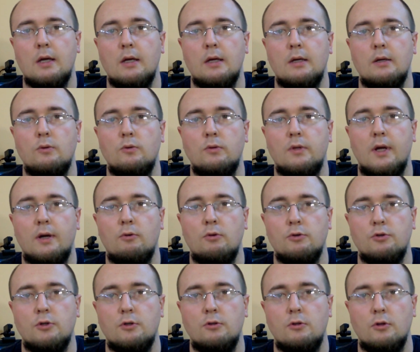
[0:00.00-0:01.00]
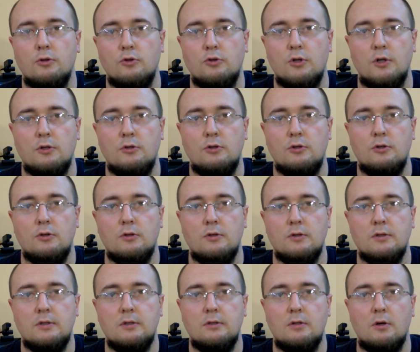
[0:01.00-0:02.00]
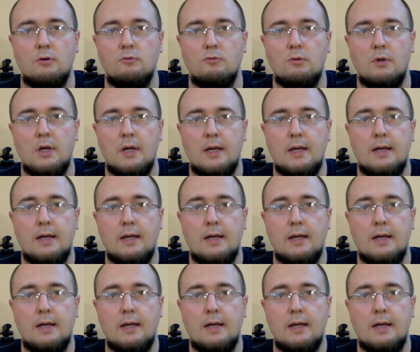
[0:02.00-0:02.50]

E, udało się dotrzeć e, z tą